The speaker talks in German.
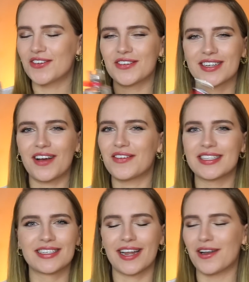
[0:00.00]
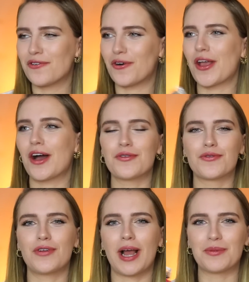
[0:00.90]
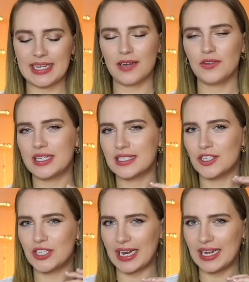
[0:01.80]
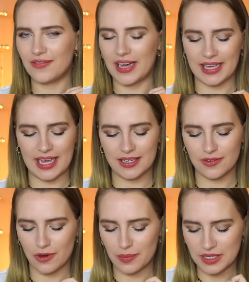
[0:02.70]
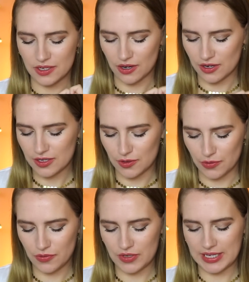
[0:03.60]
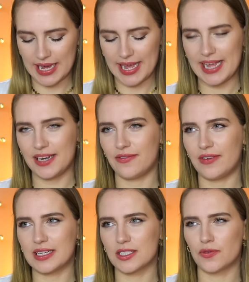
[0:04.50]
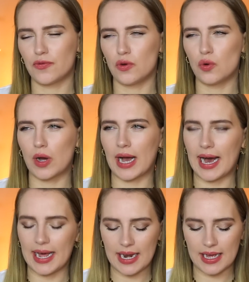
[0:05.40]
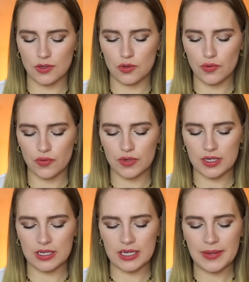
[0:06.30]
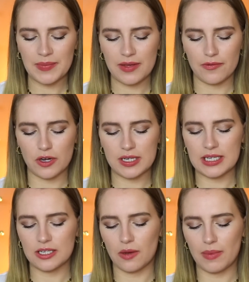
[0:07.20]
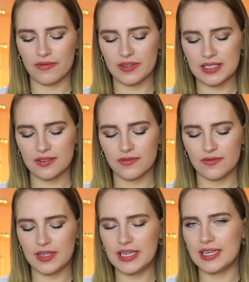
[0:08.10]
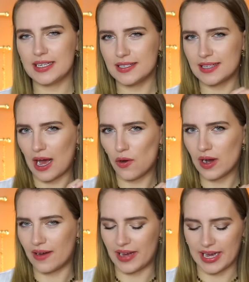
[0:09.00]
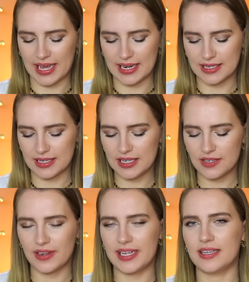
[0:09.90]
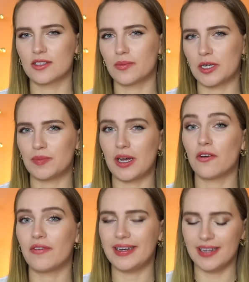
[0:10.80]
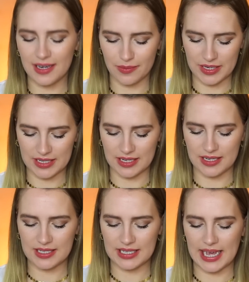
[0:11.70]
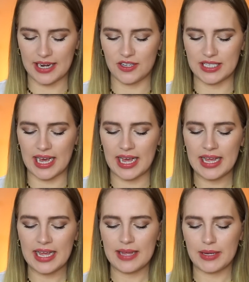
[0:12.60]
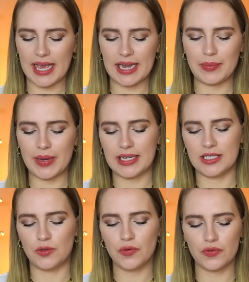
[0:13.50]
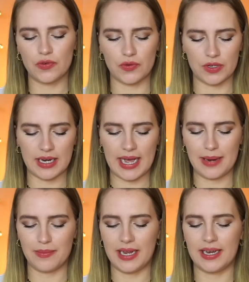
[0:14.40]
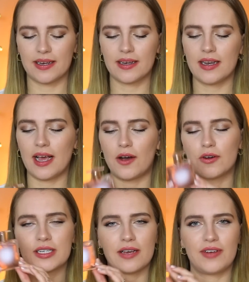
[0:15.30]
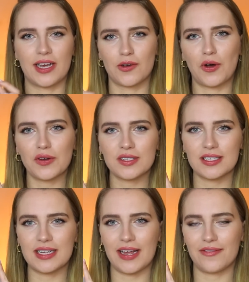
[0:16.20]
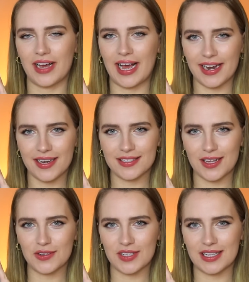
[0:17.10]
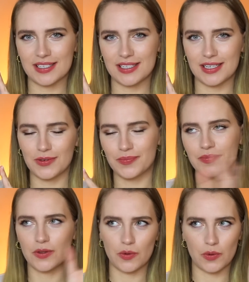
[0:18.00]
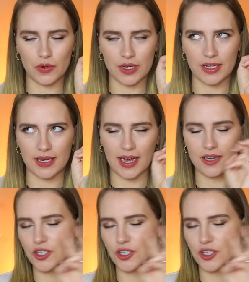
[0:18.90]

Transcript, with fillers: Und da war sie dann Feuer und Flamme. Dadurch, dass die Standardvariante vom Idol-Duft ja etwas floraler duftet, wollte ich nochmal wissen, wie diese Aura-Variante riecht, weil hier zum Beispiel auch Vanille mit drin ist. Ich kann euch ja gerne mal die Duftnoten einblenden. Auch der Flakon sieht einfach anders aus als die originale